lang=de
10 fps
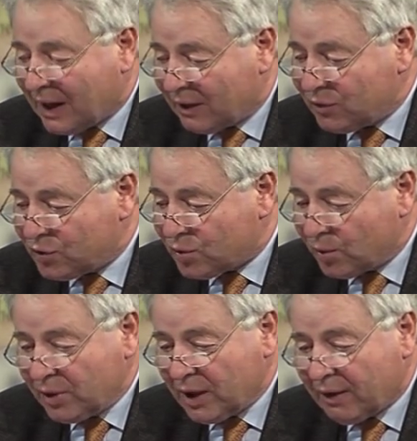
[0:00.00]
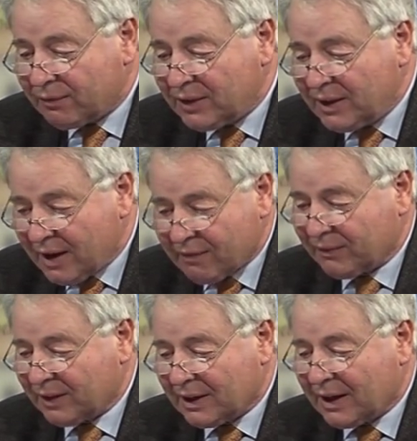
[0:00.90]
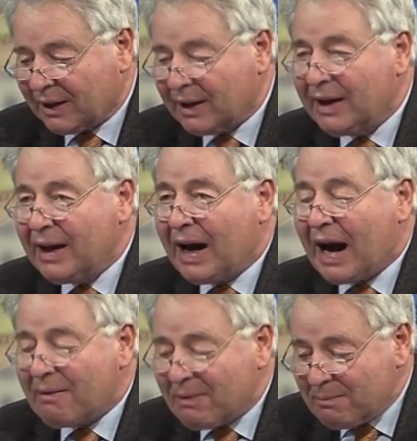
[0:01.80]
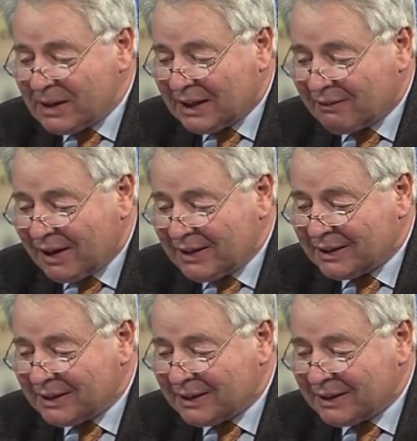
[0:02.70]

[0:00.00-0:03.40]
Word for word: ganz schön auf die Nerven gegangen. Aber mittlerweile